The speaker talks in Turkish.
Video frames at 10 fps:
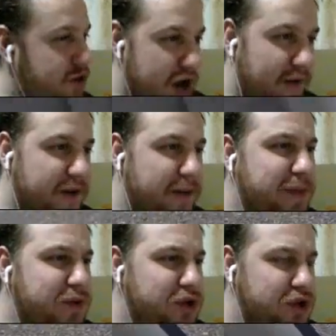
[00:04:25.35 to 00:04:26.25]

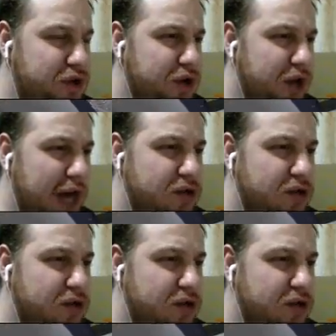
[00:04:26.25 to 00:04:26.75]
Kafamda bir sürü yer